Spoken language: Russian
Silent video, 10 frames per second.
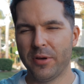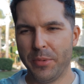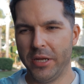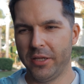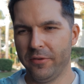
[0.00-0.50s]
в
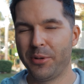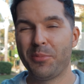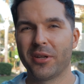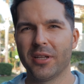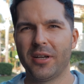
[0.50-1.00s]
Америке,
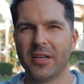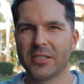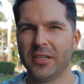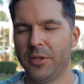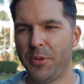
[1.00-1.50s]
примерно
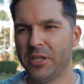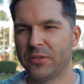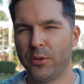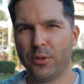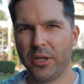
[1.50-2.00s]
каждый, имеет
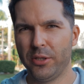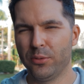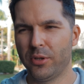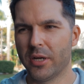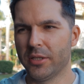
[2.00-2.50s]
свою
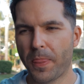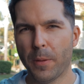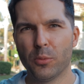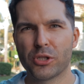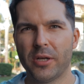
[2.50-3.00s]
кредитную карту.
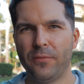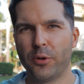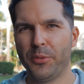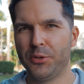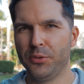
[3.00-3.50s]
Можно
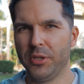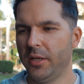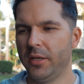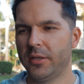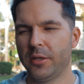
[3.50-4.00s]
оформить у них
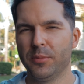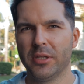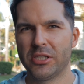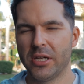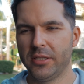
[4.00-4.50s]
и как бы
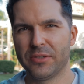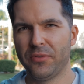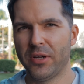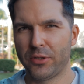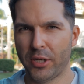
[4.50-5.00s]
начать
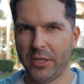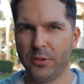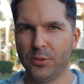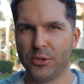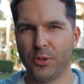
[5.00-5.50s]
развивать
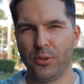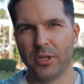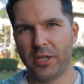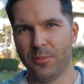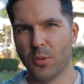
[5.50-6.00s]
кредитную историю
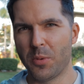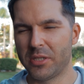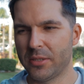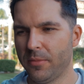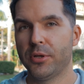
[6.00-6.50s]
таким
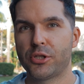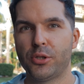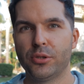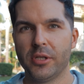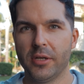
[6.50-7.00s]
образом.
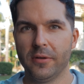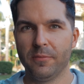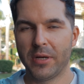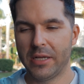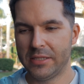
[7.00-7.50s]
Пошел я в
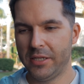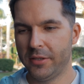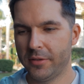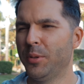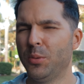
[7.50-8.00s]

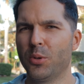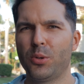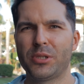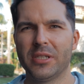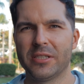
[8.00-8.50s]
магазин, по-моему,
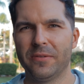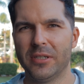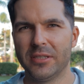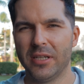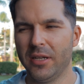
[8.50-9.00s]
Рос
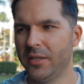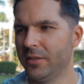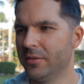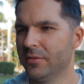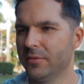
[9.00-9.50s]
назывался
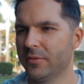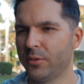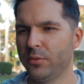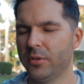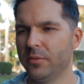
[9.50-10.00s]
или
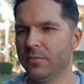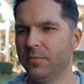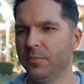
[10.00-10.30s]
какой-то